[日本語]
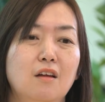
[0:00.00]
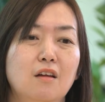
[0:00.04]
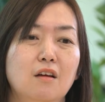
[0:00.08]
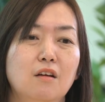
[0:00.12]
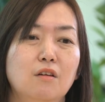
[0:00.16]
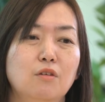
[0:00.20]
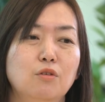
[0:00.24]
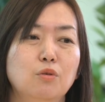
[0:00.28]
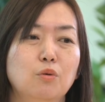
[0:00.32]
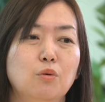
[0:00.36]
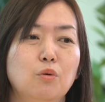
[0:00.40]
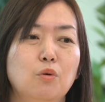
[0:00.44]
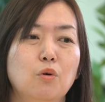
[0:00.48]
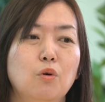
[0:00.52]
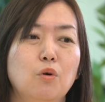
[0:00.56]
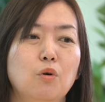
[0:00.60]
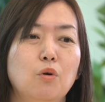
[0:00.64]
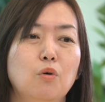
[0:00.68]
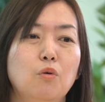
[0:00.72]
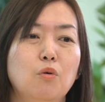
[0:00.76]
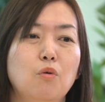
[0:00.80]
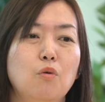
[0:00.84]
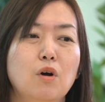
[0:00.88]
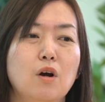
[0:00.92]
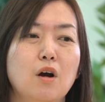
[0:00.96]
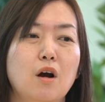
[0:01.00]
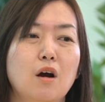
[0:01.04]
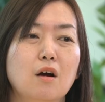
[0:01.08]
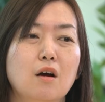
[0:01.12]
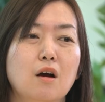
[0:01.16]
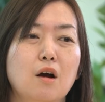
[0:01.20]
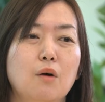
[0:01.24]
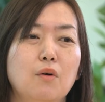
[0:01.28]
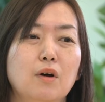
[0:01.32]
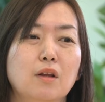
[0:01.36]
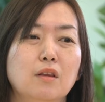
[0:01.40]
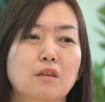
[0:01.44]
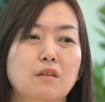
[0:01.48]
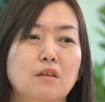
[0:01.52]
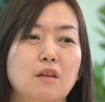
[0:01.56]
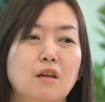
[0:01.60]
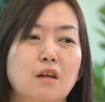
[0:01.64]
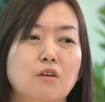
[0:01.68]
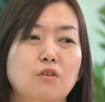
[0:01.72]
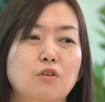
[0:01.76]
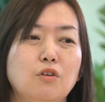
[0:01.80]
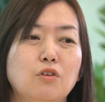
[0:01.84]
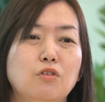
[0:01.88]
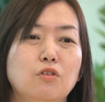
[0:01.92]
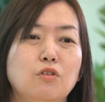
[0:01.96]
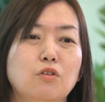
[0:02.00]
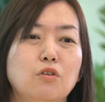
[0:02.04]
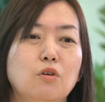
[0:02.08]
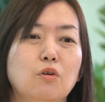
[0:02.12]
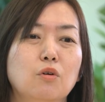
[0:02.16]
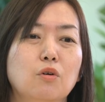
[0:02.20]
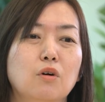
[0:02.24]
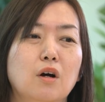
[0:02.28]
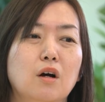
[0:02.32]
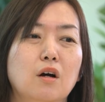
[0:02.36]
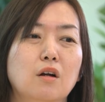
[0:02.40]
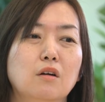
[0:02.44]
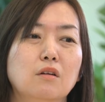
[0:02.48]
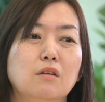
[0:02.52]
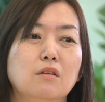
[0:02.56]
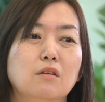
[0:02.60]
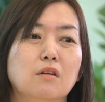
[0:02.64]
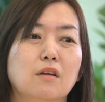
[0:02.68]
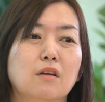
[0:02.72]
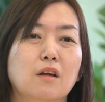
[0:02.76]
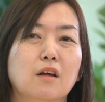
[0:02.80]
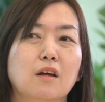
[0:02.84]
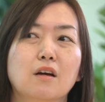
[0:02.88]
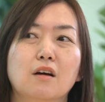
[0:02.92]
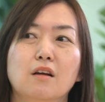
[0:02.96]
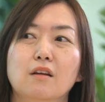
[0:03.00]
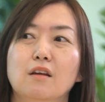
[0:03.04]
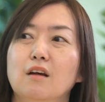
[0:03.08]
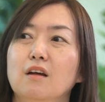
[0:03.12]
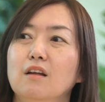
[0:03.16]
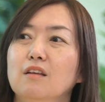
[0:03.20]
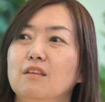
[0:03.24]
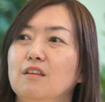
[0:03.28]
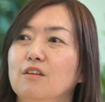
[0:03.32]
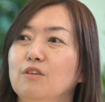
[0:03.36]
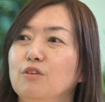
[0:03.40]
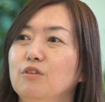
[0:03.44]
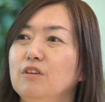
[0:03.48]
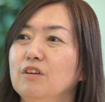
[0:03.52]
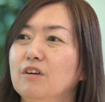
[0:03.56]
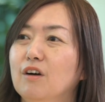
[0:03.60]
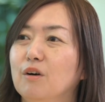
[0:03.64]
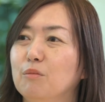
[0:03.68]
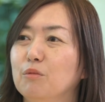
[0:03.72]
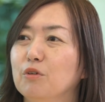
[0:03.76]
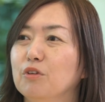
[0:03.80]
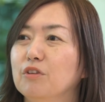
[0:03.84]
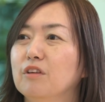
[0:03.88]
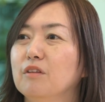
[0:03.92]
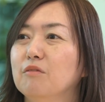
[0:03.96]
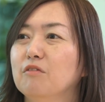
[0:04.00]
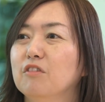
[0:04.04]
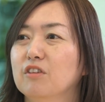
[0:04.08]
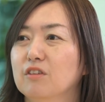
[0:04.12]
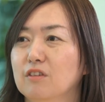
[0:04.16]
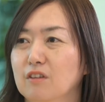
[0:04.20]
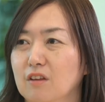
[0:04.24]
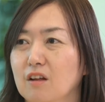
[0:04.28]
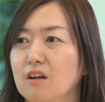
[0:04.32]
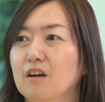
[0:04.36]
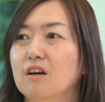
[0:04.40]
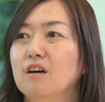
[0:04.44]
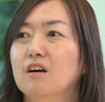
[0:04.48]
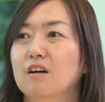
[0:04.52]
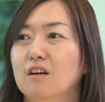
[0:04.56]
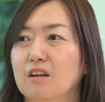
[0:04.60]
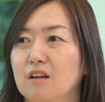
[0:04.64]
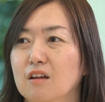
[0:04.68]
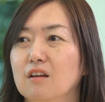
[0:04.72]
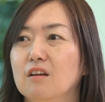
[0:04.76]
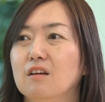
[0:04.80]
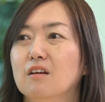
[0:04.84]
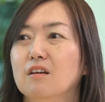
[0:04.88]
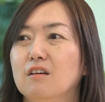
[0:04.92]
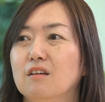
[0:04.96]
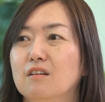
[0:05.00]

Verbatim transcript: はい、そこが変わっていく必要があるんじゃないかなっていうふうには思ってます、ねうんはい、いや